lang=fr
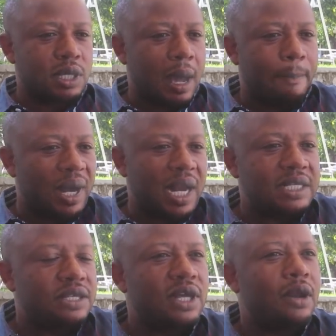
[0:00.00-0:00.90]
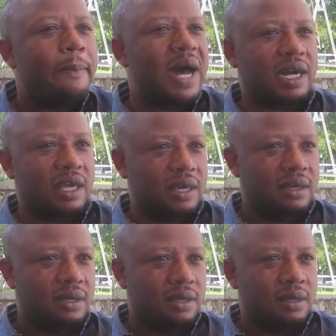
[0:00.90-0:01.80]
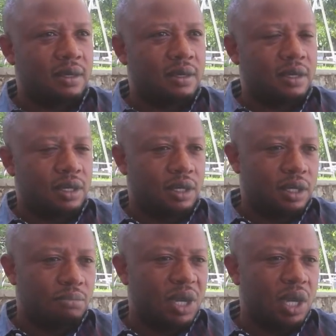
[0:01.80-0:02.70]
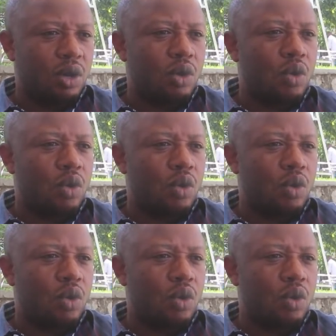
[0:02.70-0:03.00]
Après, là, c'était le parc. Mais